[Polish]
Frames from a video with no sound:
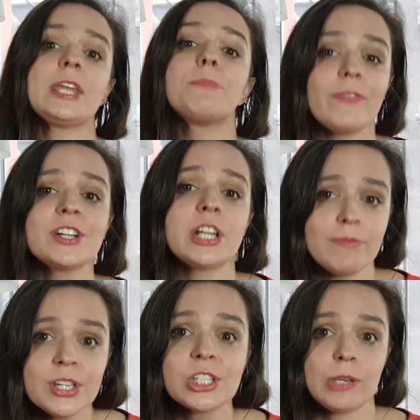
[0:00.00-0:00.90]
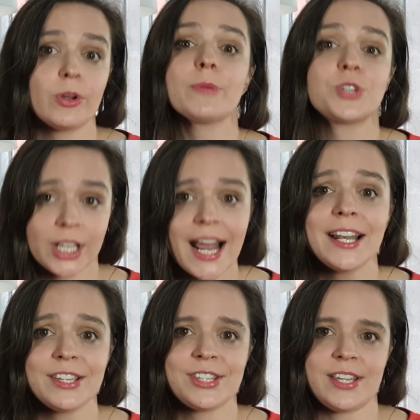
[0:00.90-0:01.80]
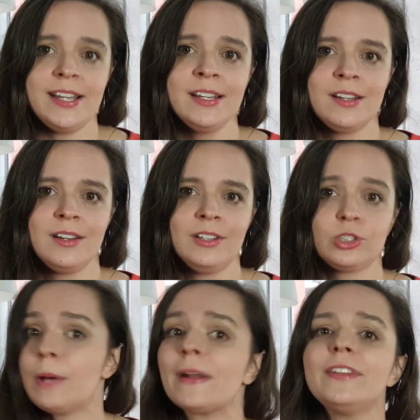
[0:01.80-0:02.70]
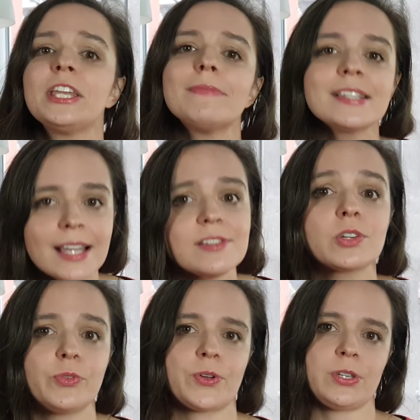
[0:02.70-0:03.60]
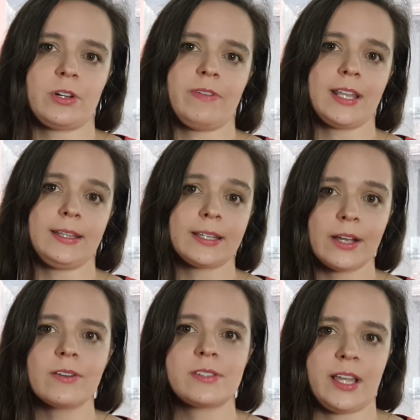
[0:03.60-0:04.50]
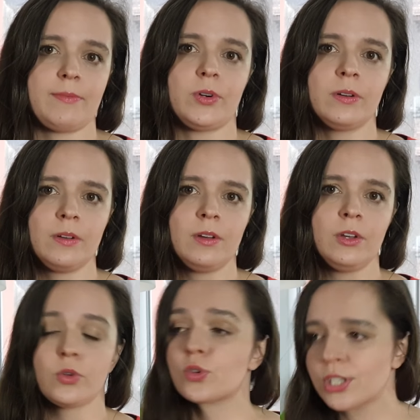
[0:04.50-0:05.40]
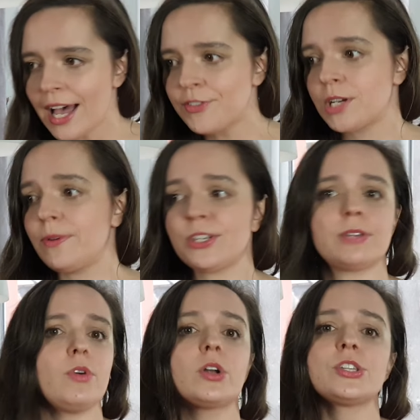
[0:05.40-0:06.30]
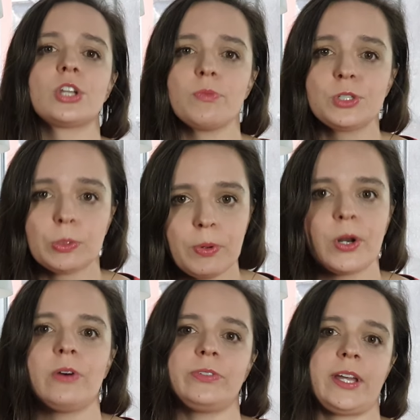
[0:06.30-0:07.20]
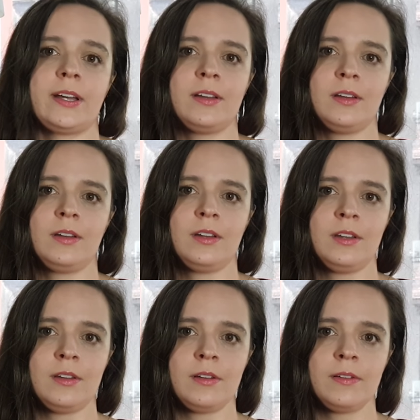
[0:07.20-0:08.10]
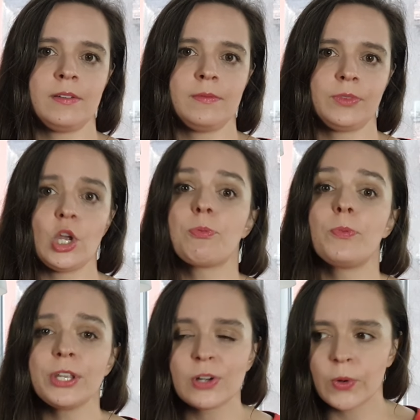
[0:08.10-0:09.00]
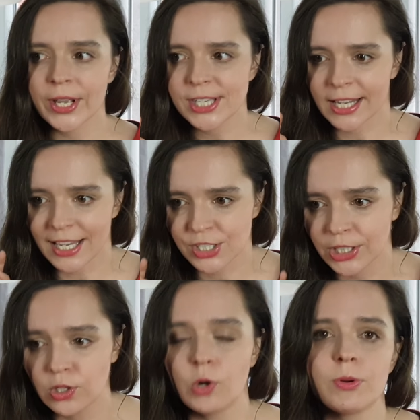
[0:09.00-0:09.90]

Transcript: nie po waszej myśli, bo je przegraliście, to naprawdę nie ma sensu funkcjonowanie takiego Sejmu. Już zawsze będziecie mogli zrobić to ponownie. Nie opublikujecie każdego